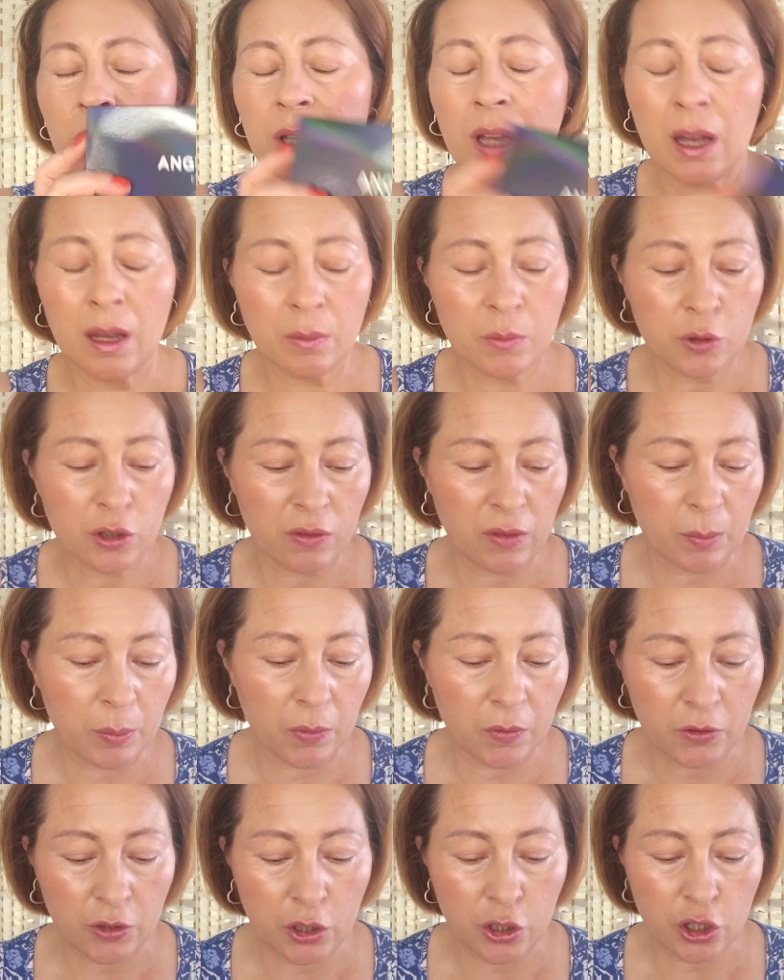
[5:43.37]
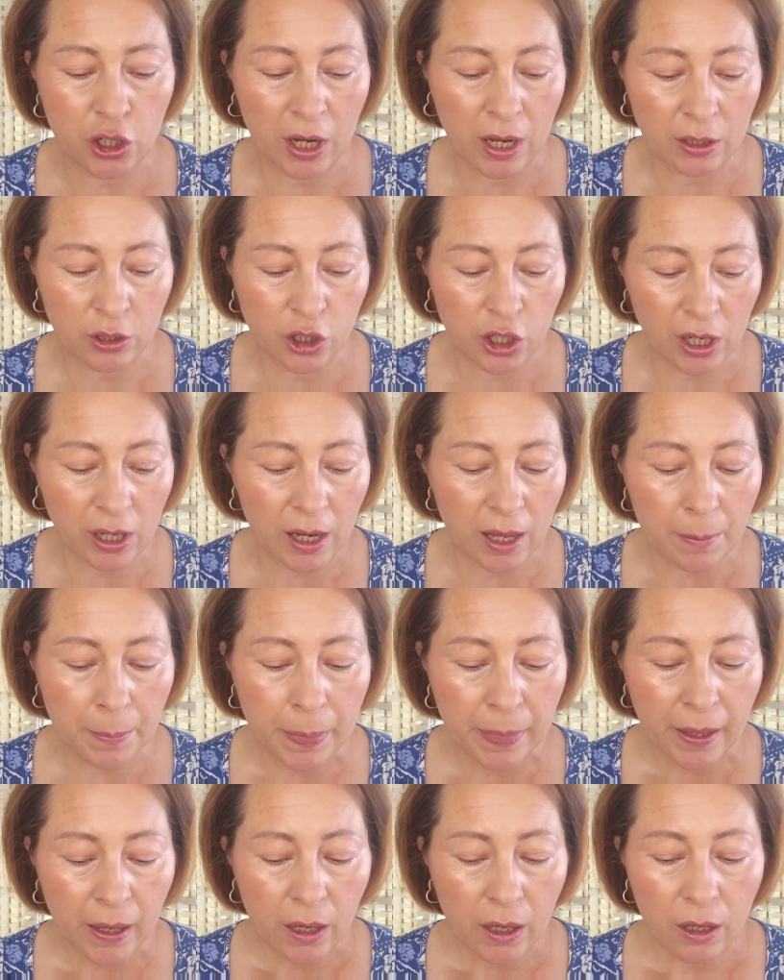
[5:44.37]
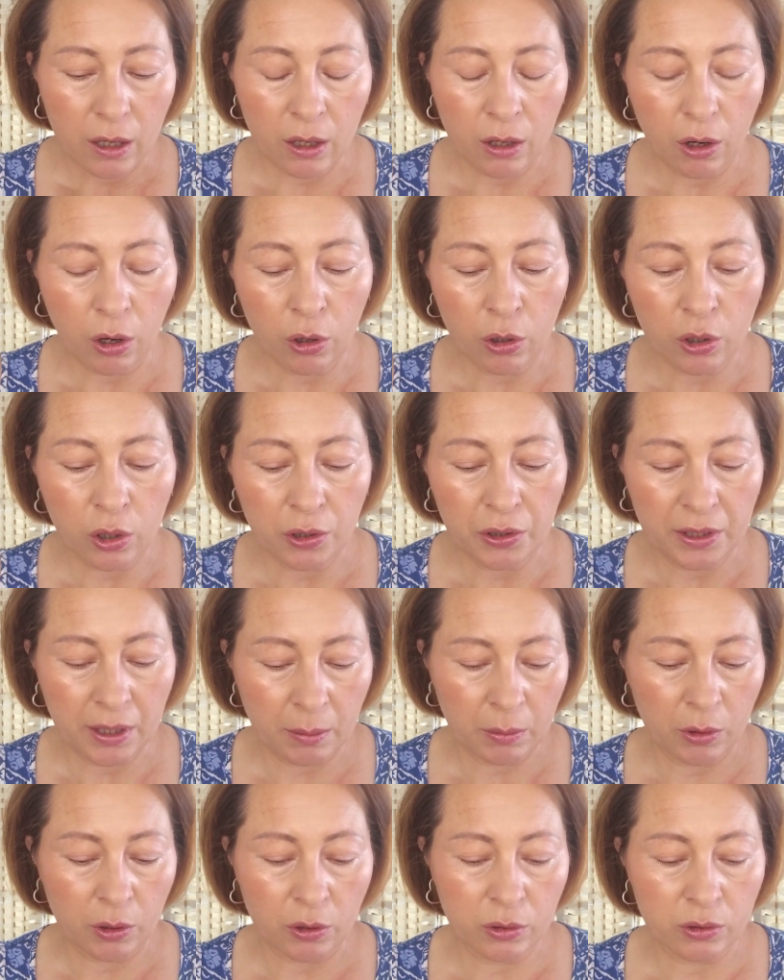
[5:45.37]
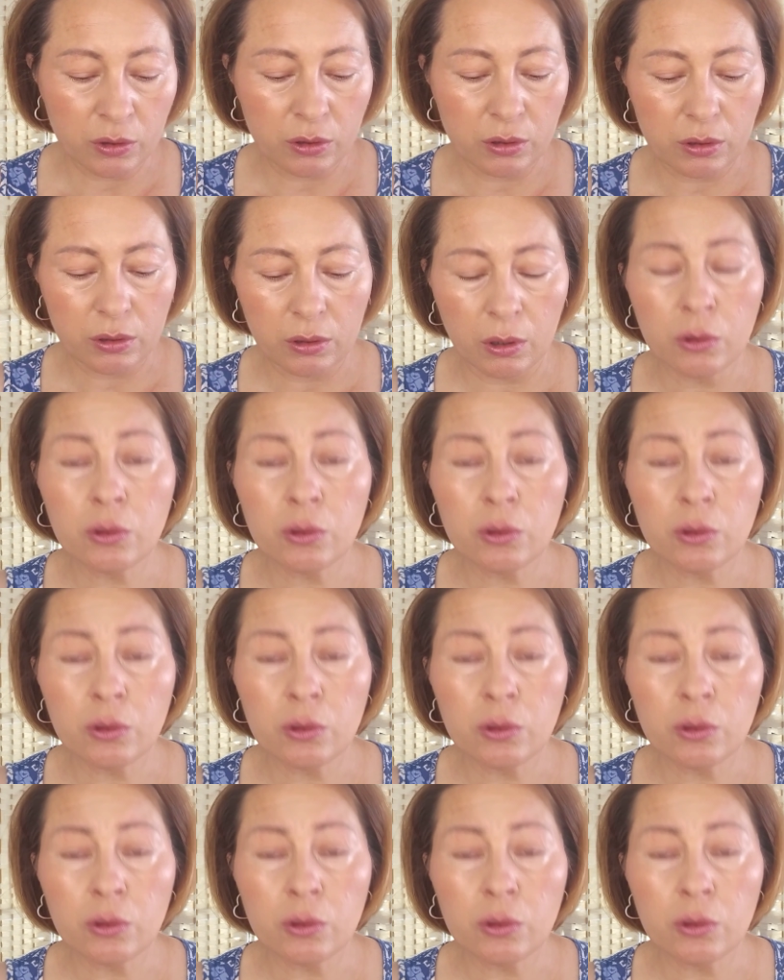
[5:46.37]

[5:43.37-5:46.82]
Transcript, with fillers: Ja muszę Wam powiedzieć, że Angelę e, oglądam od,